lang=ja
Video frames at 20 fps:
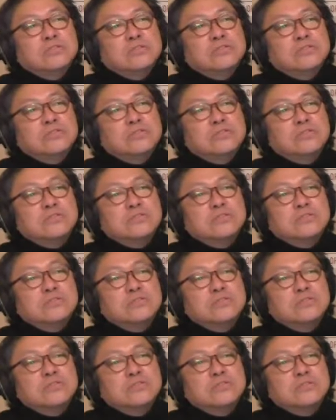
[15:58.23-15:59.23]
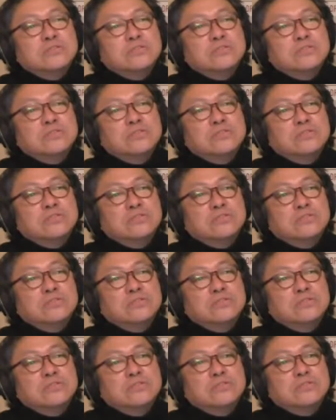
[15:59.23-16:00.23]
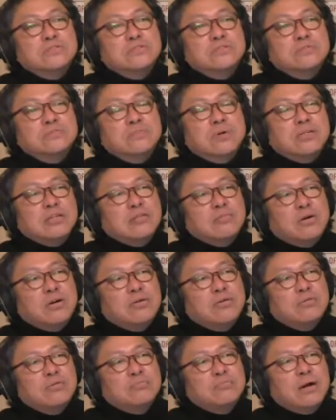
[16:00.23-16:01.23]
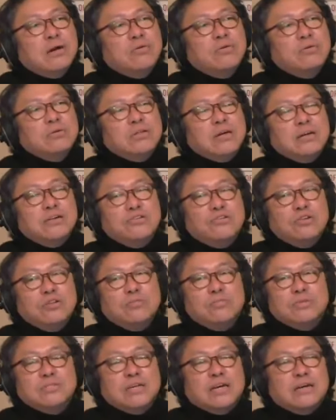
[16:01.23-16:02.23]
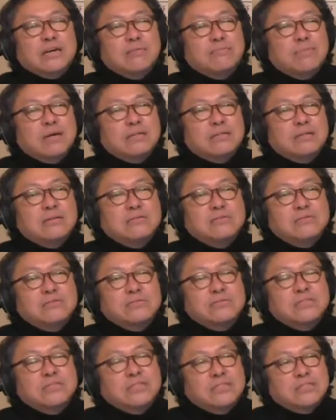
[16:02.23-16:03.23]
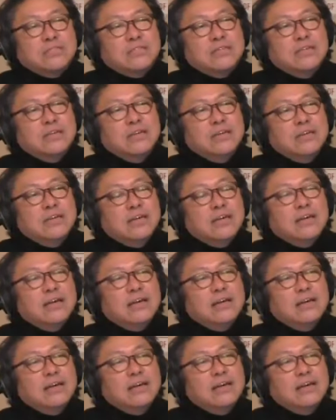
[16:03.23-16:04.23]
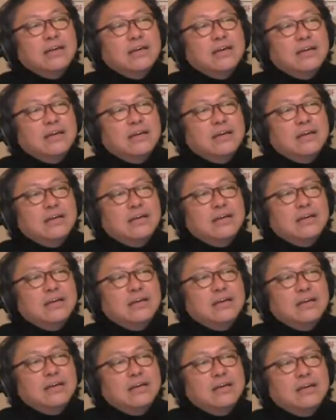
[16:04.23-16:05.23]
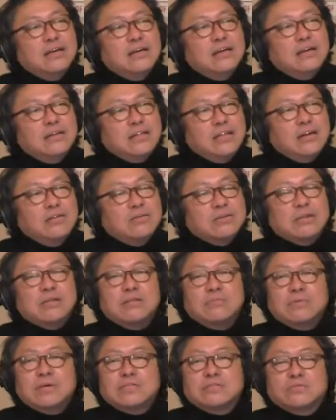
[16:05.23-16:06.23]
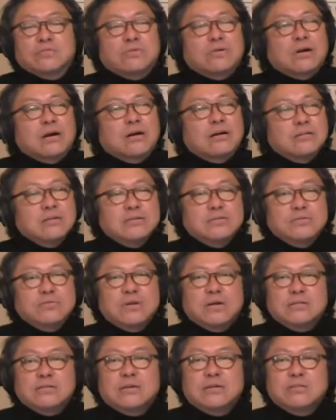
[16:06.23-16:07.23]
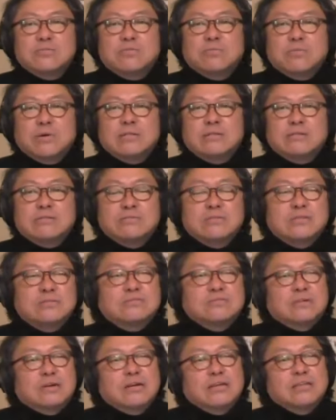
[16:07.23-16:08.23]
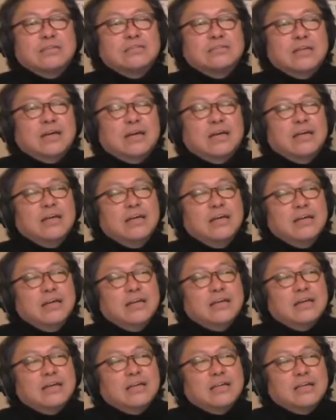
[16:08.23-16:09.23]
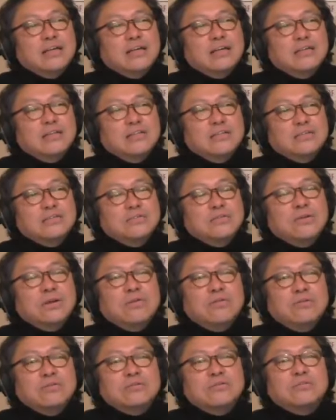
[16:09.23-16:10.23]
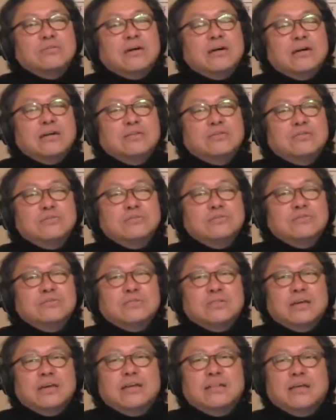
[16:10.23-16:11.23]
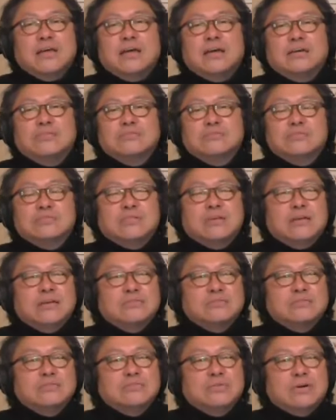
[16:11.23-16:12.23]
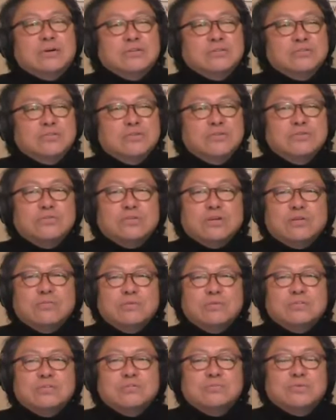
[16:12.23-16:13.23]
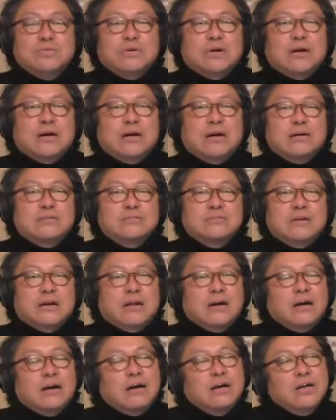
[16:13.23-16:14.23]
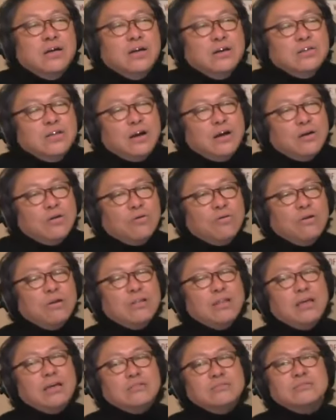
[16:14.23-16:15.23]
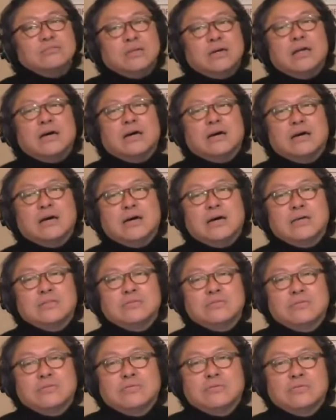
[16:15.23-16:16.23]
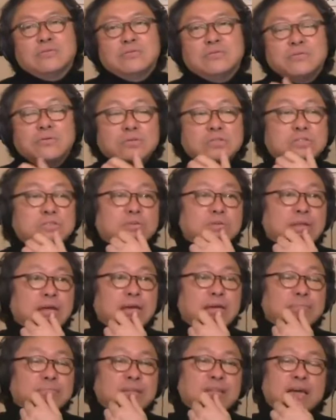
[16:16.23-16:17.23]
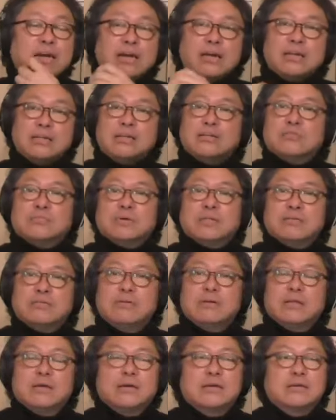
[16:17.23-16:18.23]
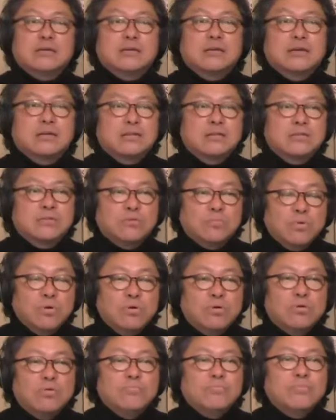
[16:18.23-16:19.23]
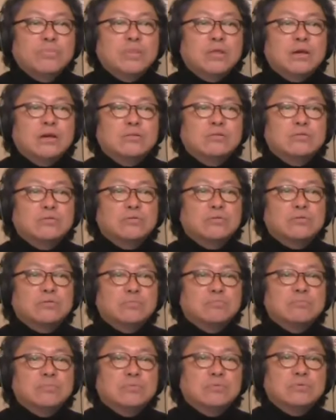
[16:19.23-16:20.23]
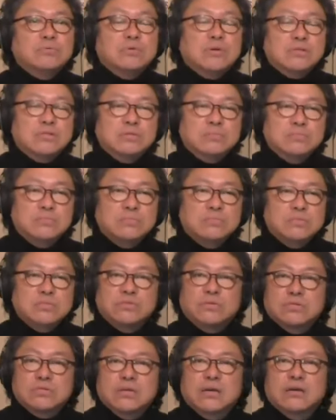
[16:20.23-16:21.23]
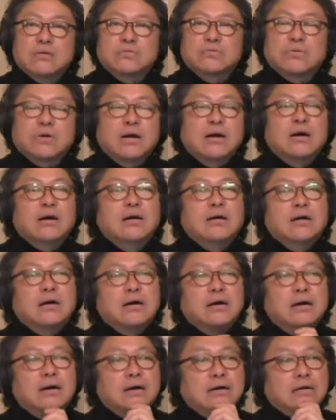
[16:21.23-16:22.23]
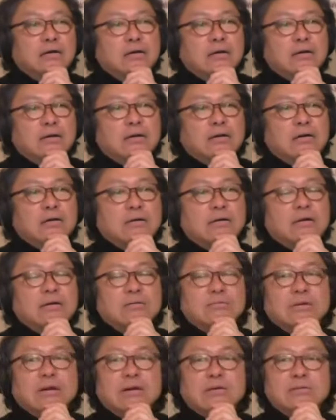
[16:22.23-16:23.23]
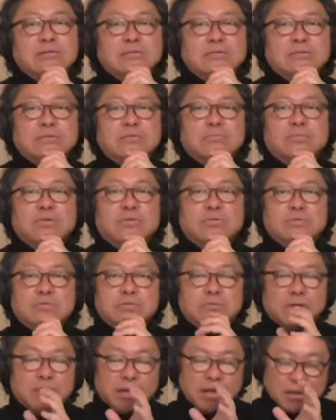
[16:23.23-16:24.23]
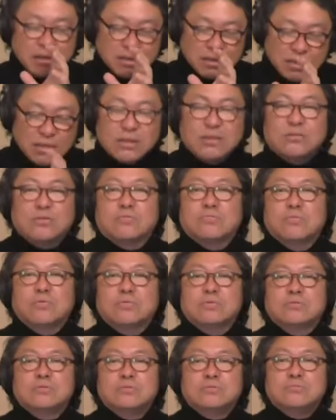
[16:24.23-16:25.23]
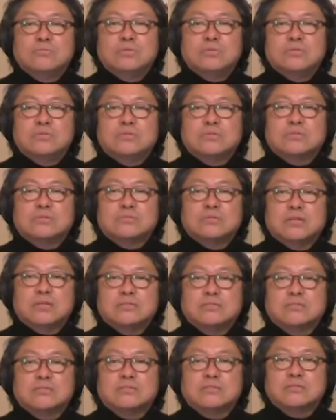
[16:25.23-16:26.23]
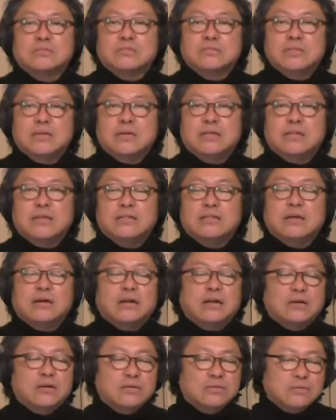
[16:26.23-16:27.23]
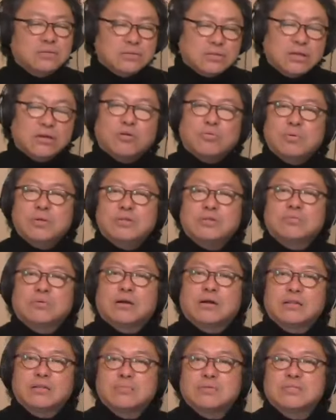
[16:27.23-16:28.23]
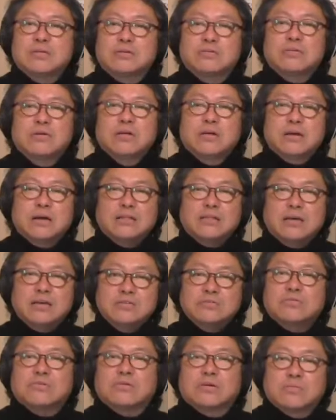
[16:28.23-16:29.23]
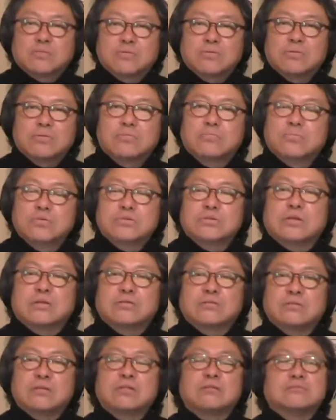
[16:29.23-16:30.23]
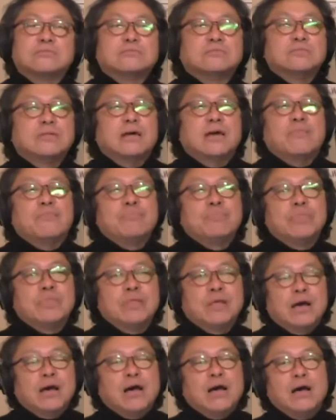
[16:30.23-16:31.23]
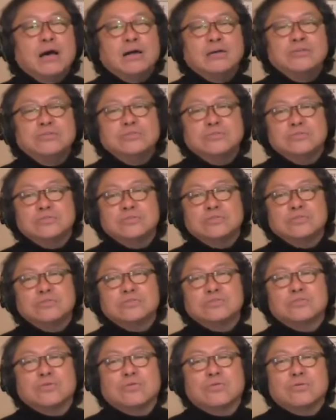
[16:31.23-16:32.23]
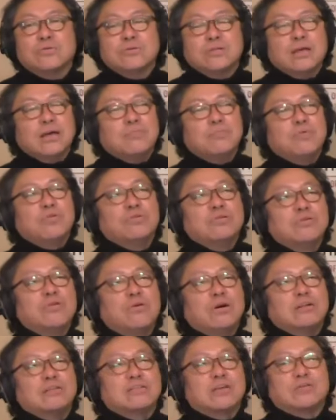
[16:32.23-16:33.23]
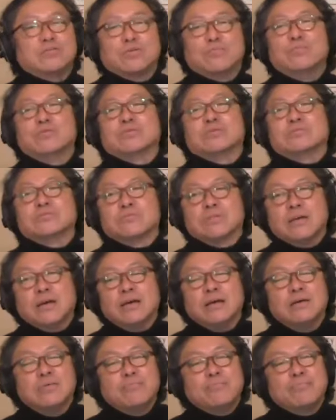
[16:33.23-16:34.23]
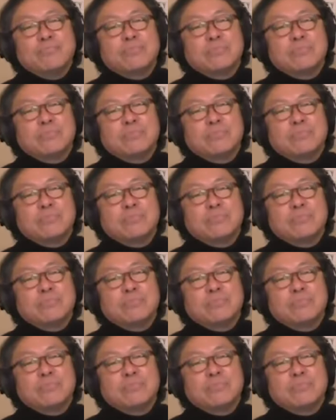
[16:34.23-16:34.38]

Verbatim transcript: えー、まあ、例えば、まあ、太田博いても若干バッグするし、えー、で、渡辺真知子とか、で、その辺りでもバッティングしてくるわけでして、えー、それをそのアイドルの手で打っていくにはちょいと厳しいものがあるから、いや、これでいくんなら、あの、後のね、まあ、中原ディエットまで言わないけれども、あの、水越恵子とか、ああ、ああいう感じの、もう、はっきりと、もう、ニューミュージックです、ぜで、だから、で、コメントにも書かれてましたけど、金井優子がこの、もうちょっと後で出てくるんで、ああいうところでもう良かったように思うんですよね。